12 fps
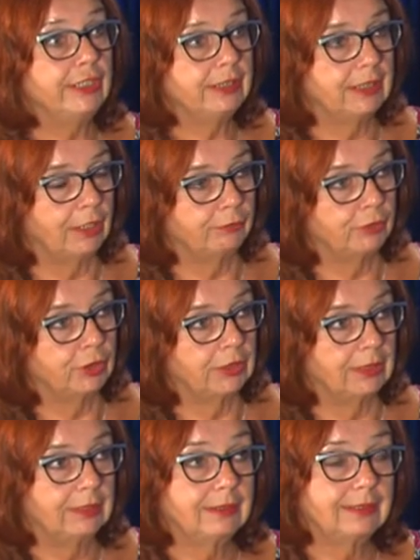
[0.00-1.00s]
nie
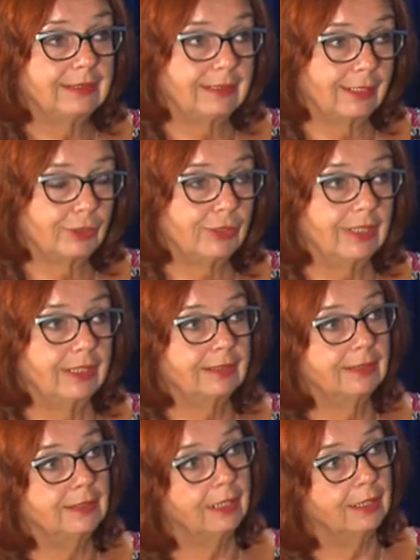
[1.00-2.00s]
zawsze stać
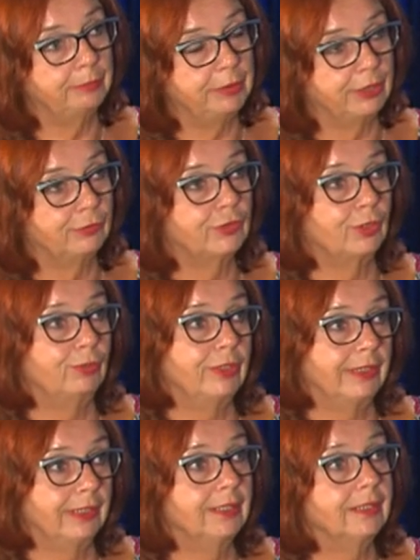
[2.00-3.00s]
nas na pierwszą
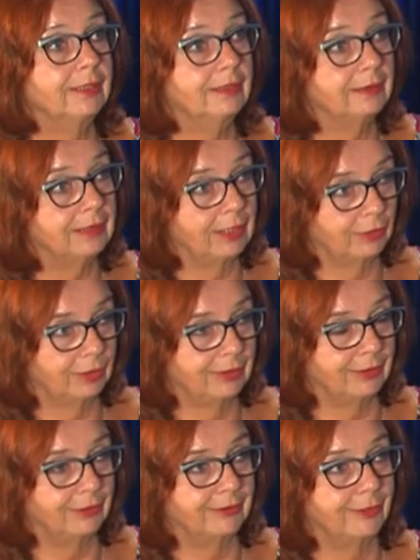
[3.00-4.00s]
ligę
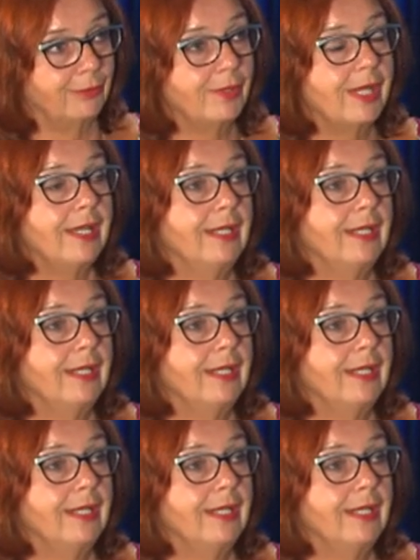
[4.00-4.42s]
artystyczną.